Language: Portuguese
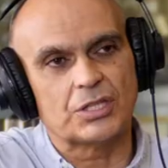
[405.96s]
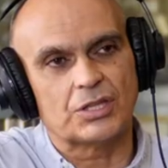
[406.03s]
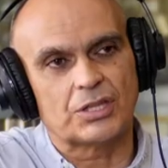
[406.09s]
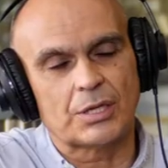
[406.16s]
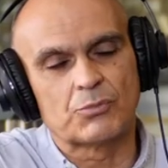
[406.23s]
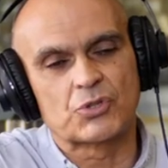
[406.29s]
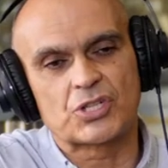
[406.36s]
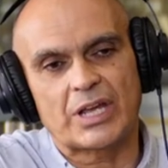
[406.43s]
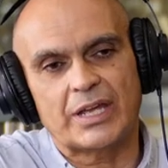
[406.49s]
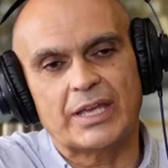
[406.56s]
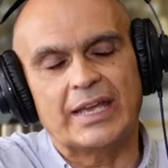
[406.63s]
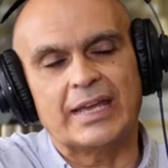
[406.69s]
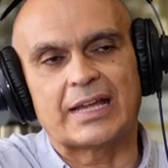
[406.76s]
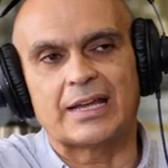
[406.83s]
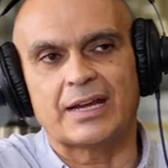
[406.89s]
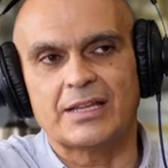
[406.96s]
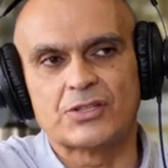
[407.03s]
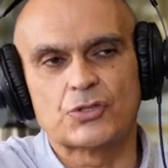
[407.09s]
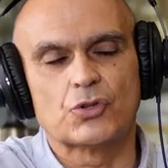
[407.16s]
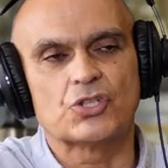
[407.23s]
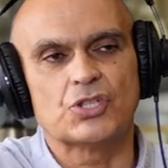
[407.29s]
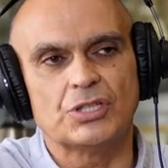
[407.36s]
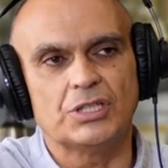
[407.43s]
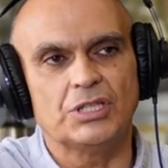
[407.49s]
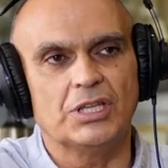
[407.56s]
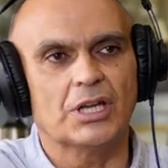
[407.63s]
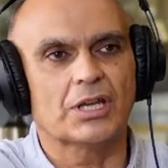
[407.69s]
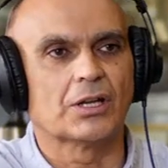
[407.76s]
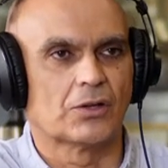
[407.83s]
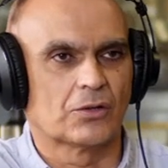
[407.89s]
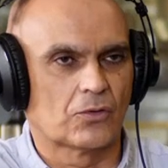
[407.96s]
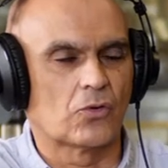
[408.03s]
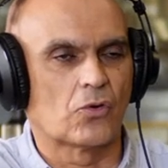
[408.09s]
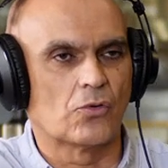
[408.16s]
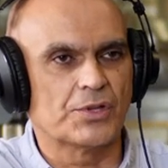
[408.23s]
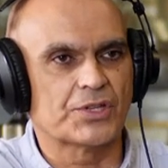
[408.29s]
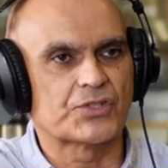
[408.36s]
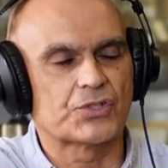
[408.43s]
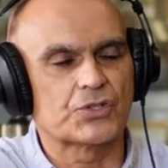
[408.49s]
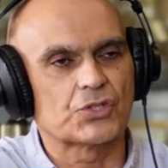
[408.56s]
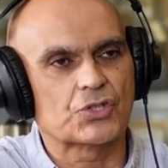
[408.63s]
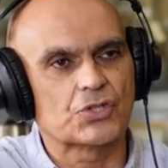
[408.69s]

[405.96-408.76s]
E temos já ecrãs hoje em temos. dia com esses,